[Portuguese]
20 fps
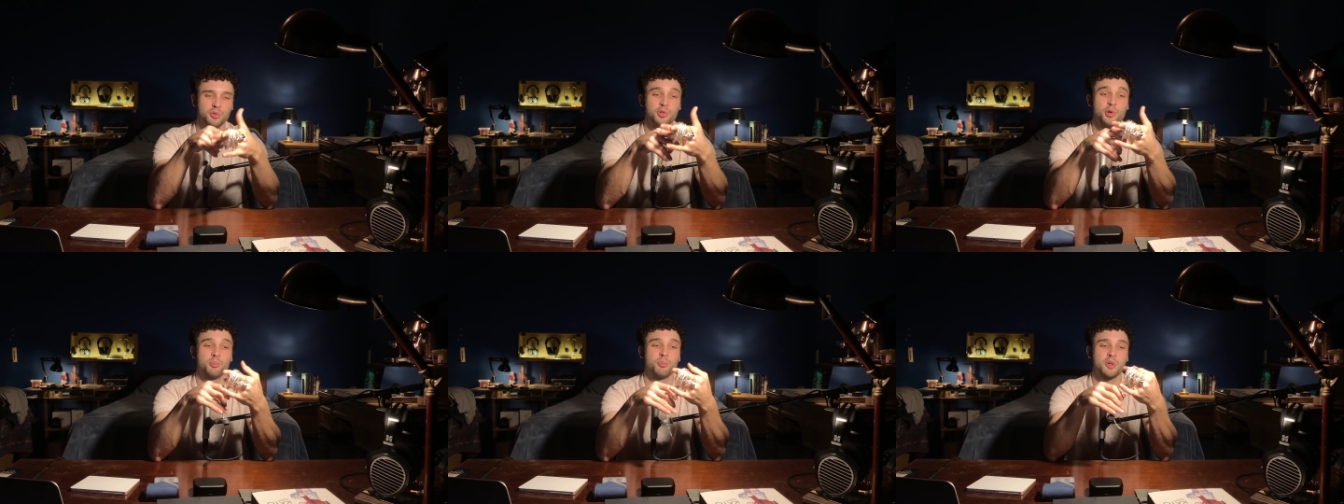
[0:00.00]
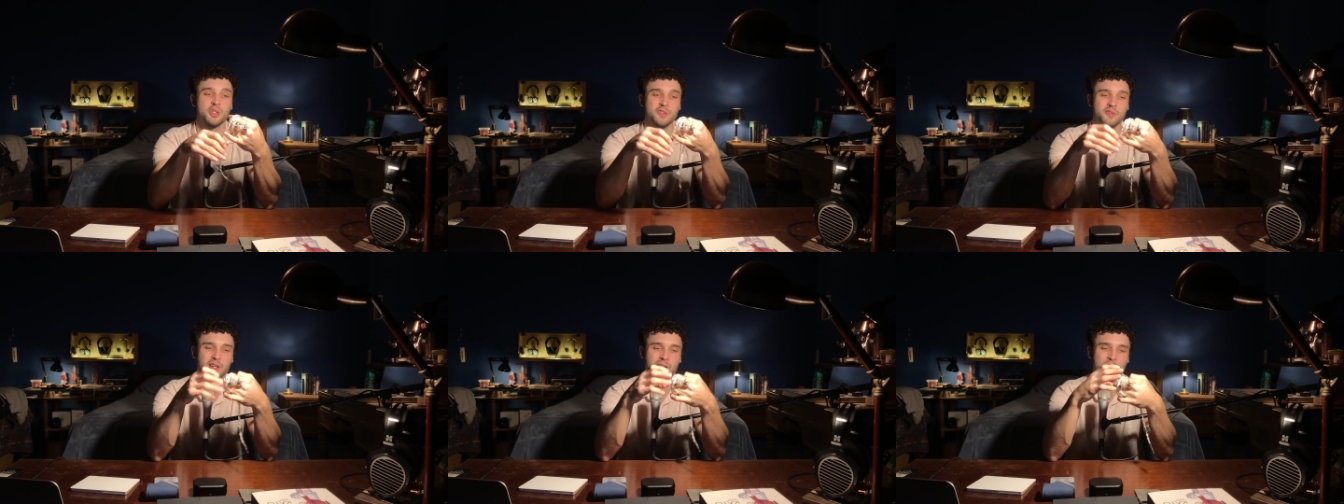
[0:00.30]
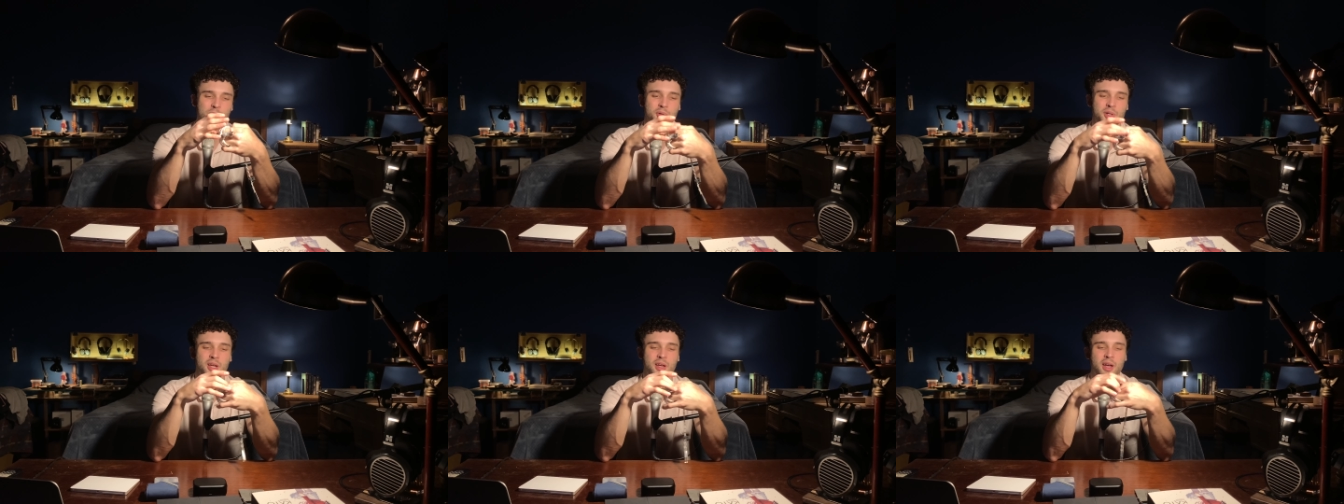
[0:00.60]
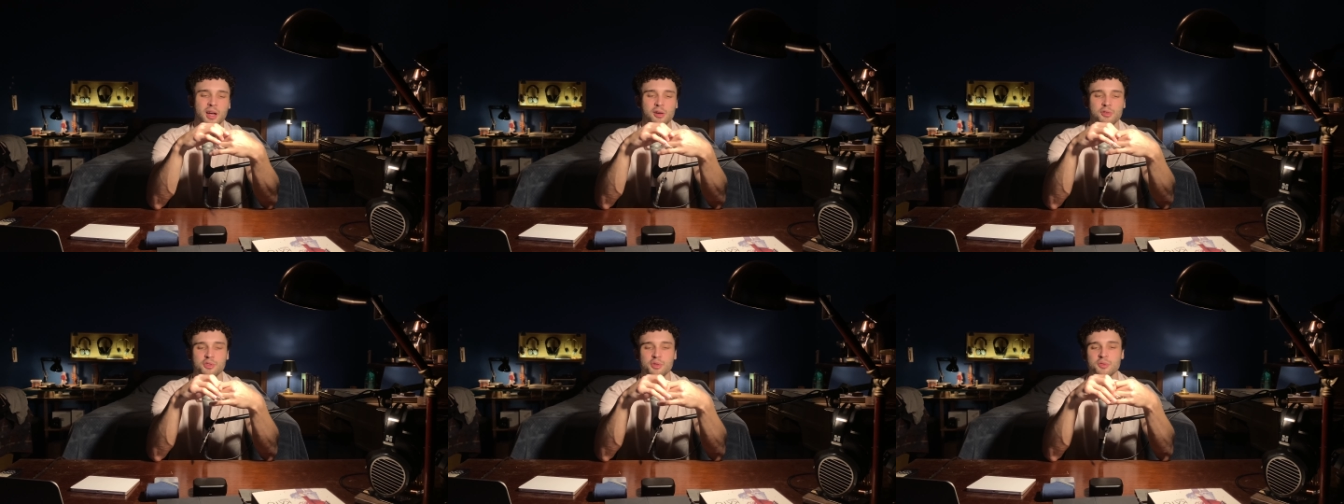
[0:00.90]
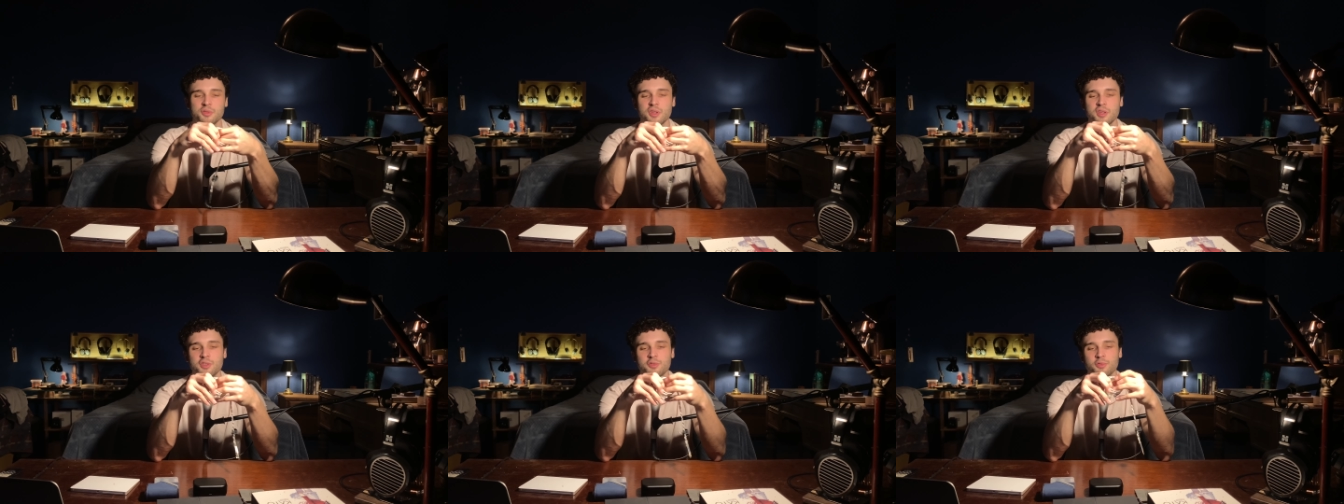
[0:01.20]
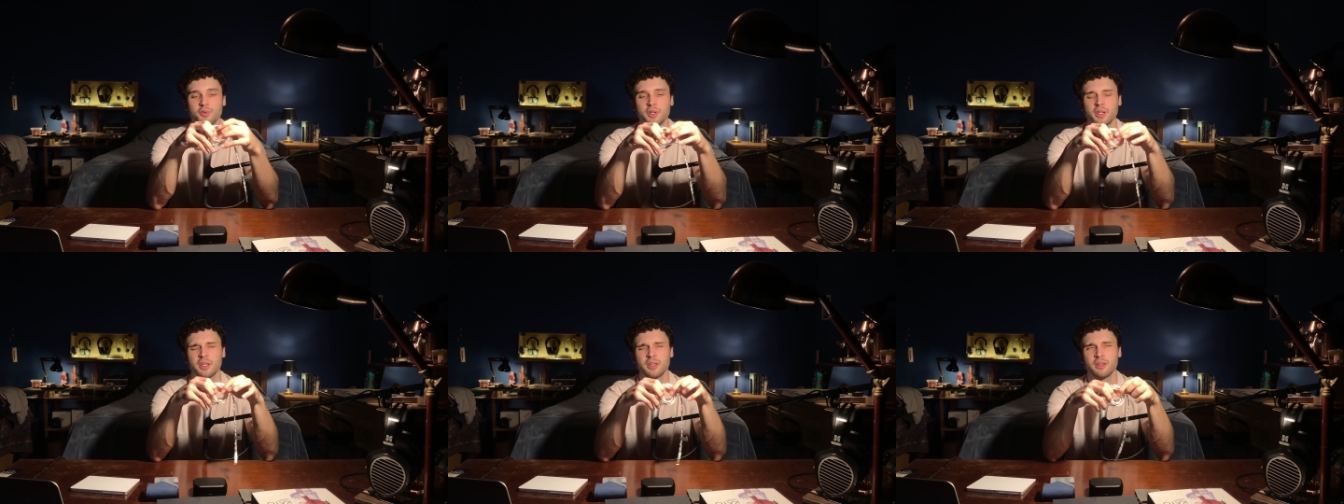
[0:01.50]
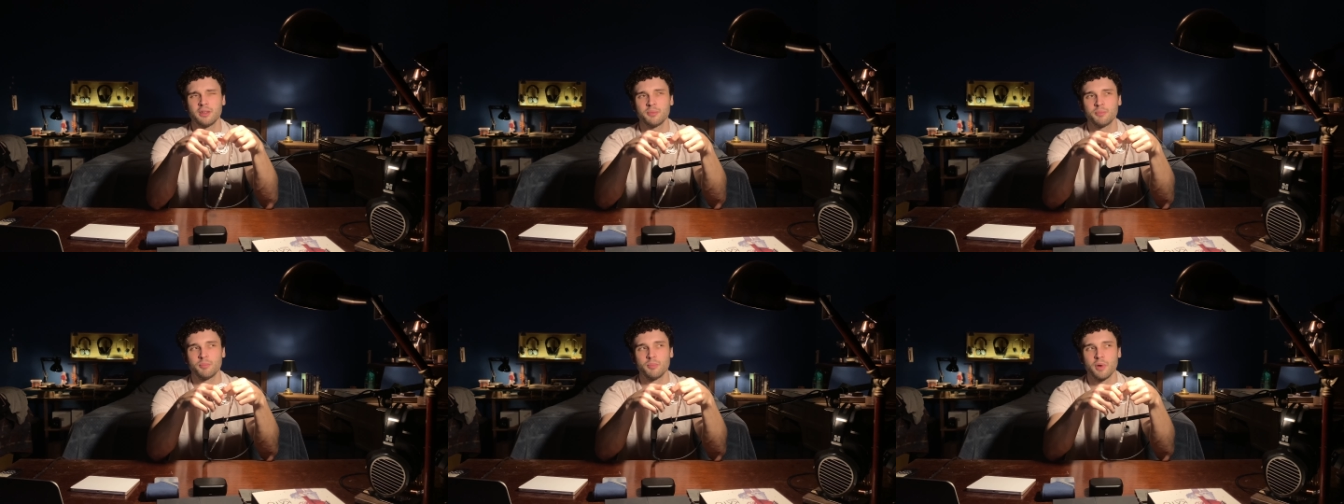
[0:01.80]
E eu posso falar porque, cara, eu já usei esse fone
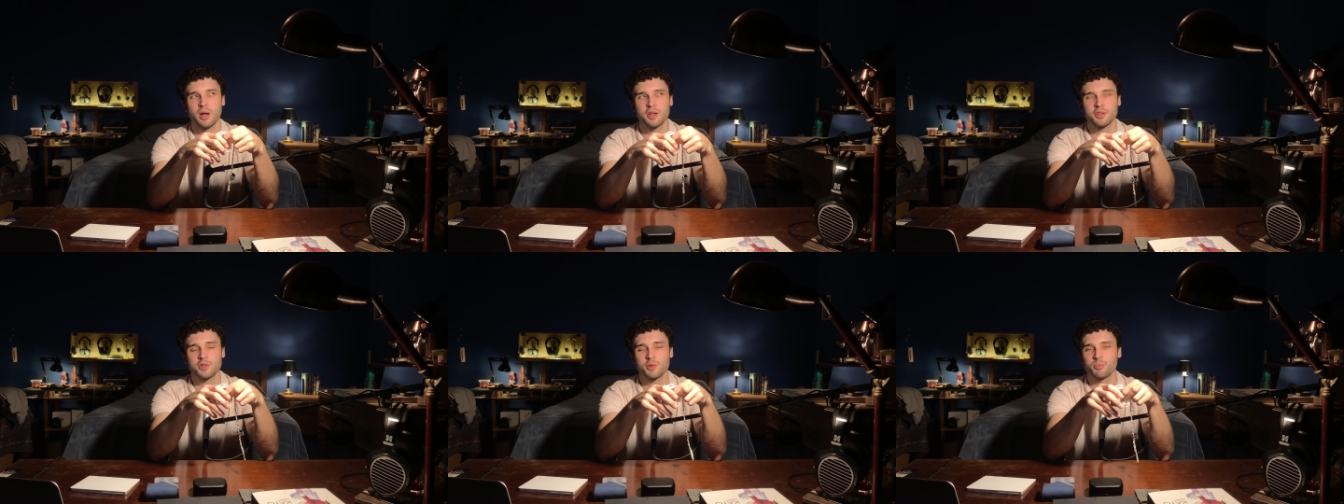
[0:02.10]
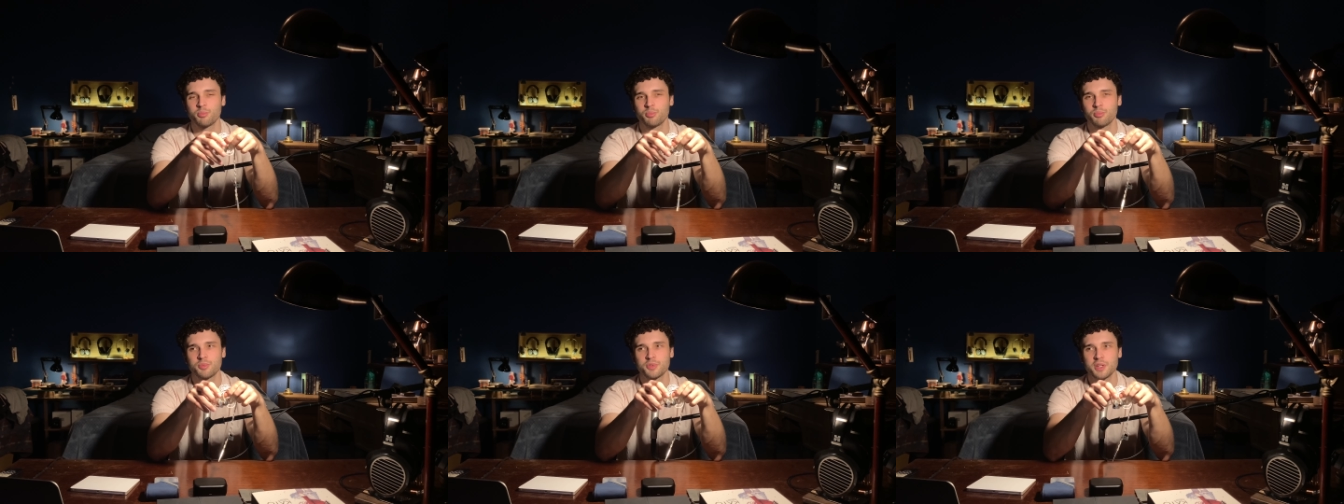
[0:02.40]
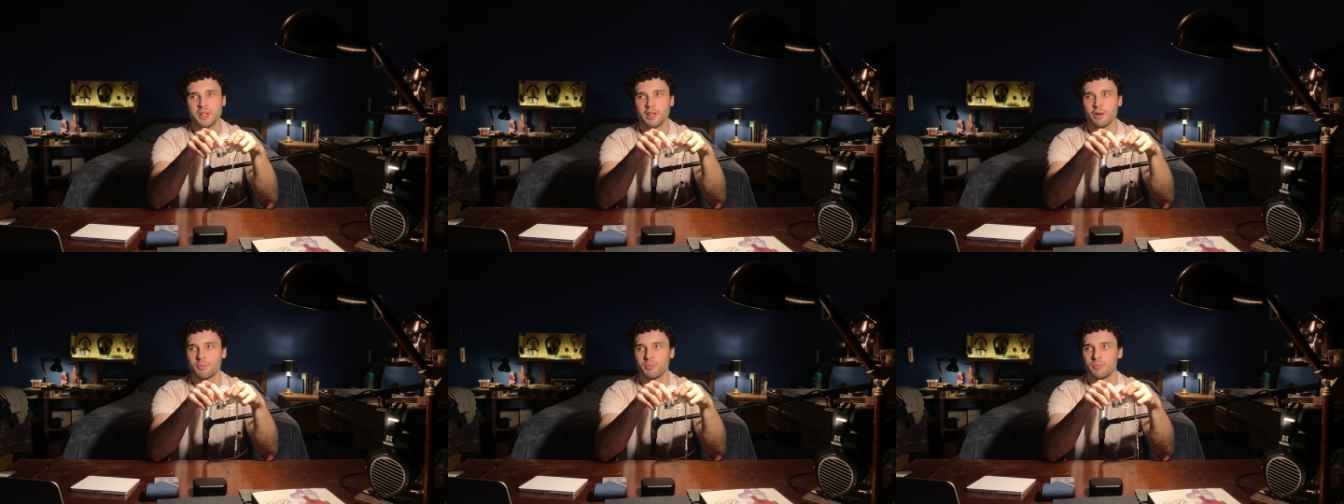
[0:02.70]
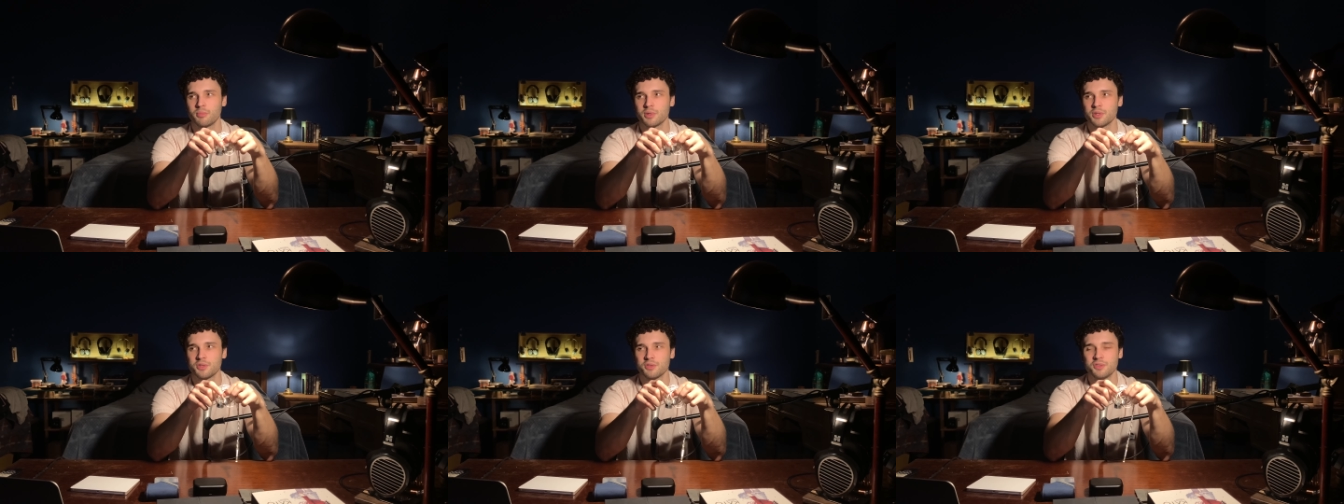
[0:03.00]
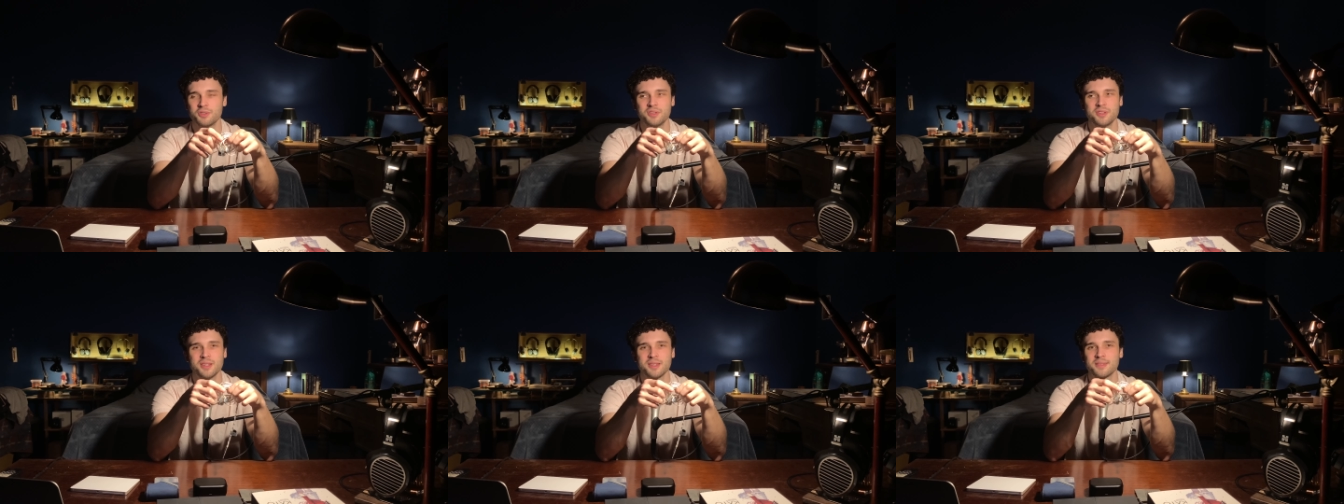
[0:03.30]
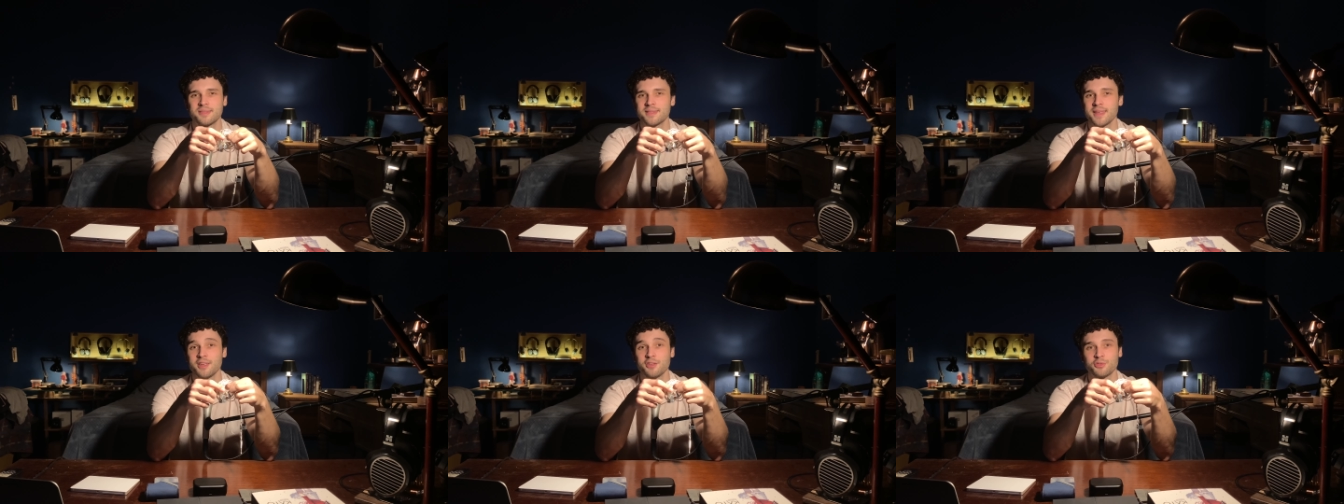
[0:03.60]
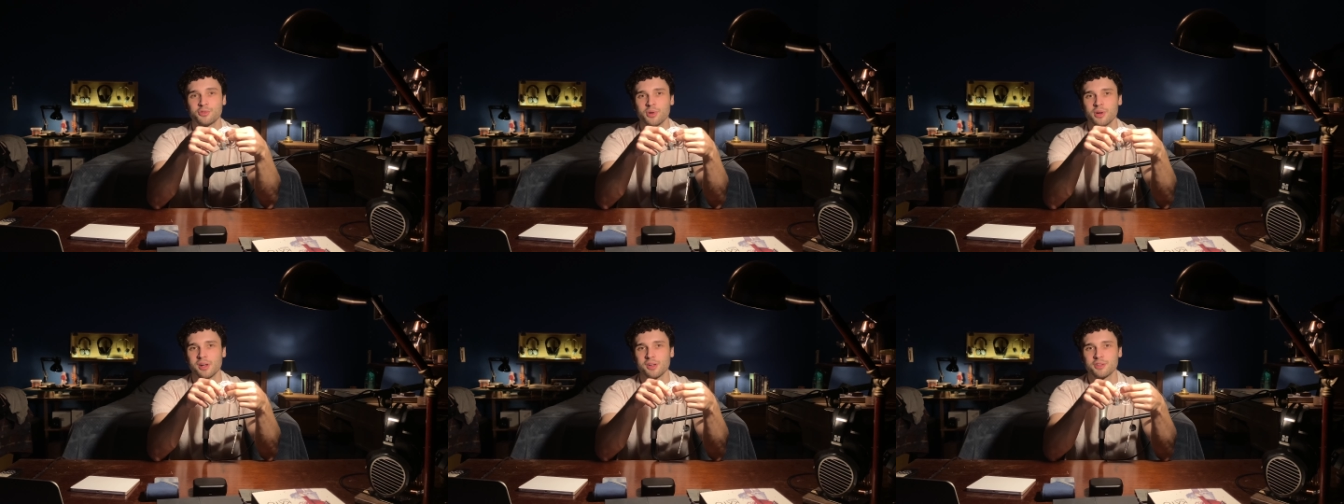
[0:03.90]
aqui, acho que, sei lá, umas
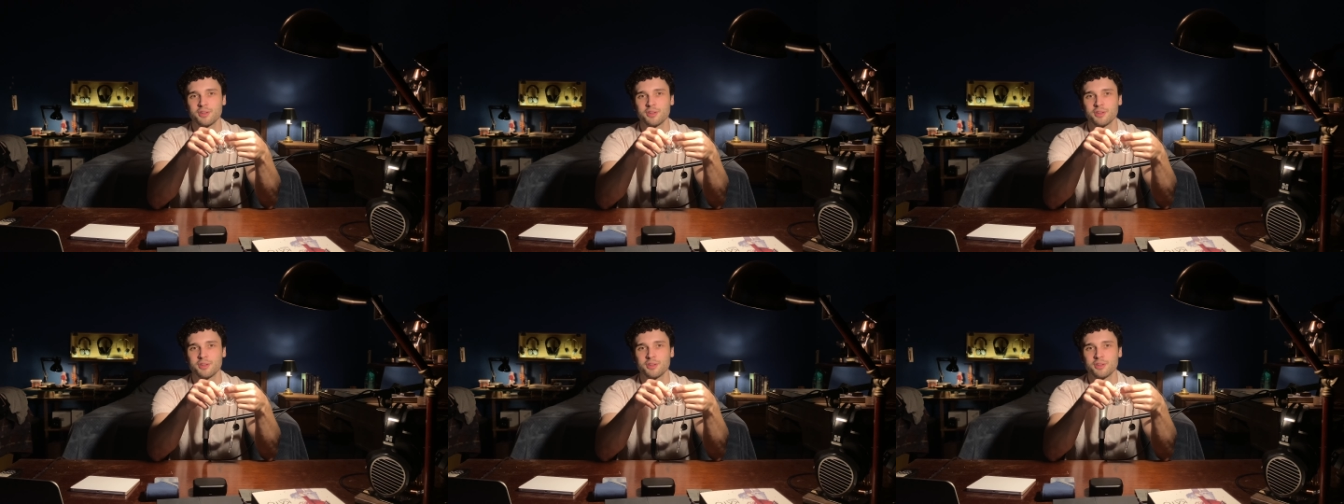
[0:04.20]
16 horas.